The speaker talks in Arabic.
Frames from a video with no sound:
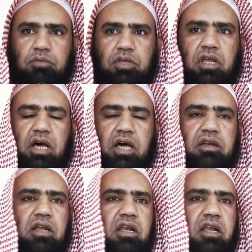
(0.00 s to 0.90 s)
من
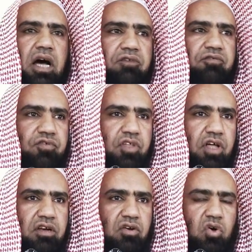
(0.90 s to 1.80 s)
ان
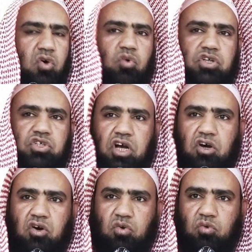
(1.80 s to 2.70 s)
الافضل هو
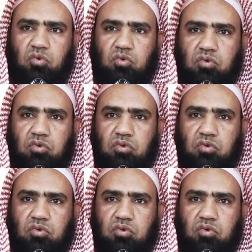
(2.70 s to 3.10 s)
شهر